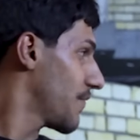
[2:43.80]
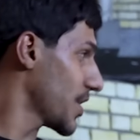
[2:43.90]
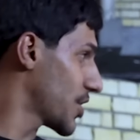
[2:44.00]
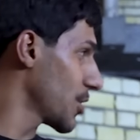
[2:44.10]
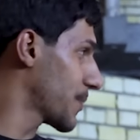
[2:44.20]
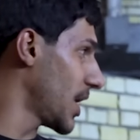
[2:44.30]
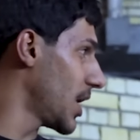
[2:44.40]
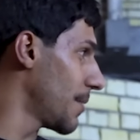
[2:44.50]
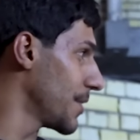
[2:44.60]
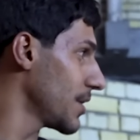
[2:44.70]
فكر
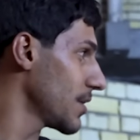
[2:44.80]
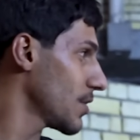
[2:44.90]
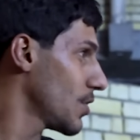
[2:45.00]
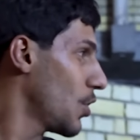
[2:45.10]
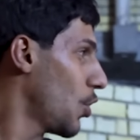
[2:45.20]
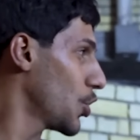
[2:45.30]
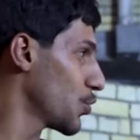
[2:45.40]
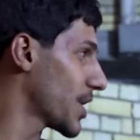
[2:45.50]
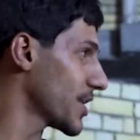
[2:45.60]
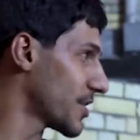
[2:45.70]
بكلامي عود
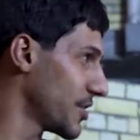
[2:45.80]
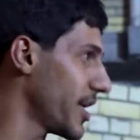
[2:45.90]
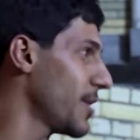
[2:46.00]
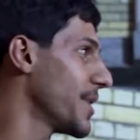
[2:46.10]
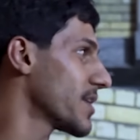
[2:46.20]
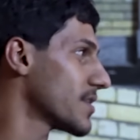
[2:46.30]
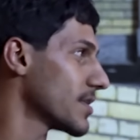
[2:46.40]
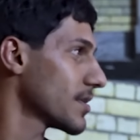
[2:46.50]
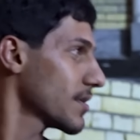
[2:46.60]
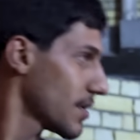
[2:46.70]
وقتها تندل بيتي
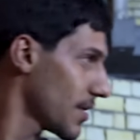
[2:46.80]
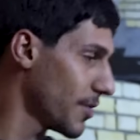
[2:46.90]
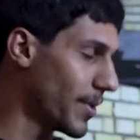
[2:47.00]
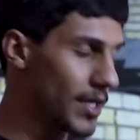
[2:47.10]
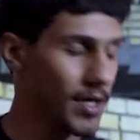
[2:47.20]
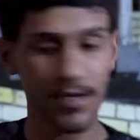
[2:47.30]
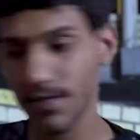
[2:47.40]
مال لا